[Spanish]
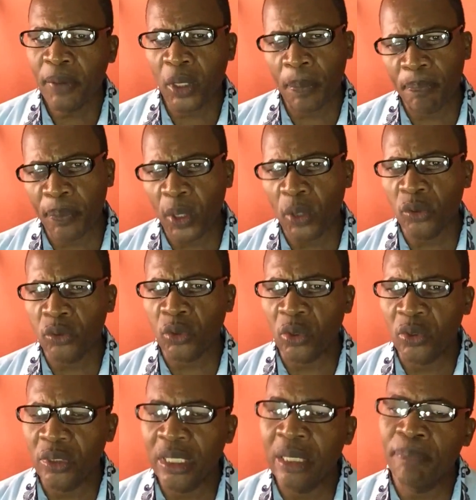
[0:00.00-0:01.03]
Pero
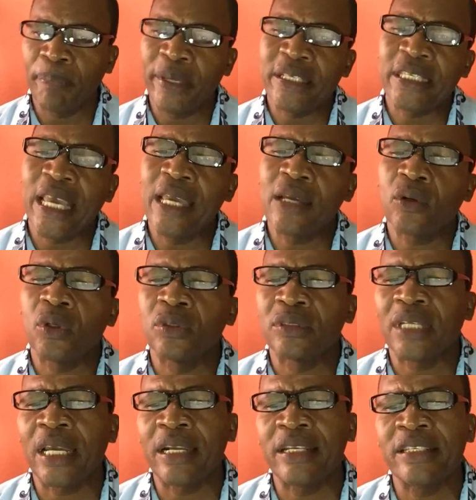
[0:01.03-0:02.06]
pronto empecé a
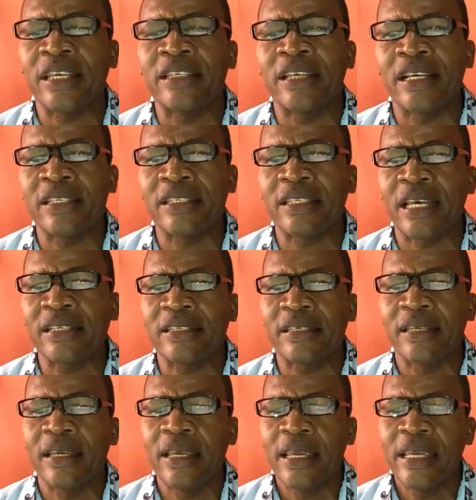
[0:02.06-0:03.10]
encontrar
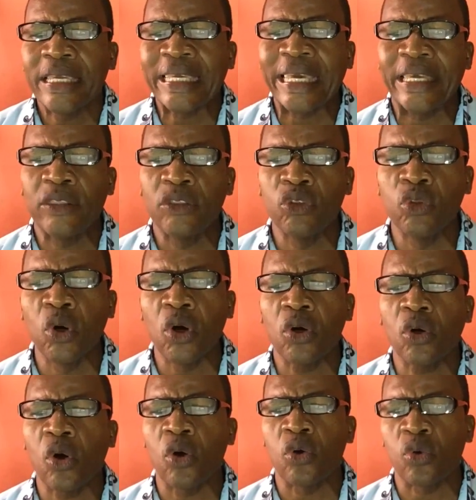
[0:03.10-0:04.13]
enseñanzas que
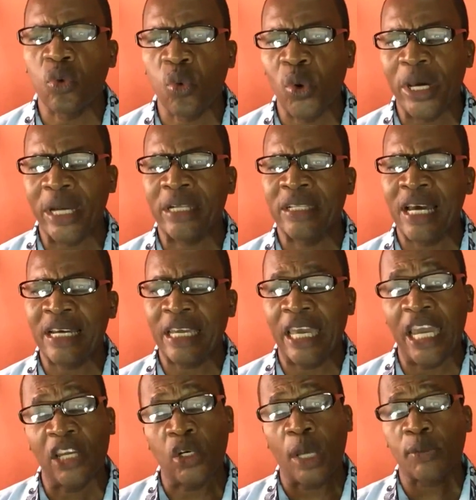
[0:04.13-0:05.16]
no concuerdan
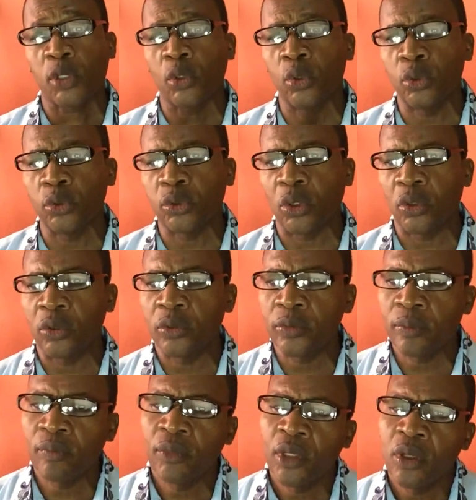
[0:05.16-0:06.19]
en lo absoluto
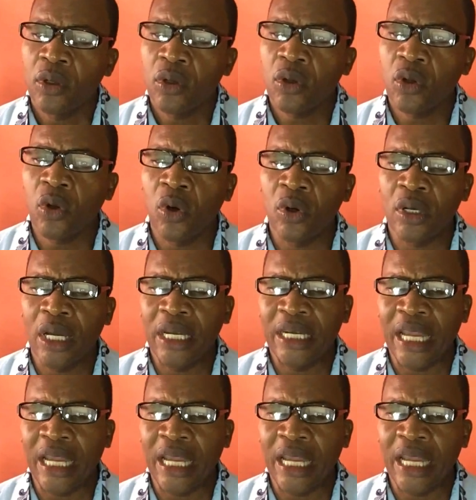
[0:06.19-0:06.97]
con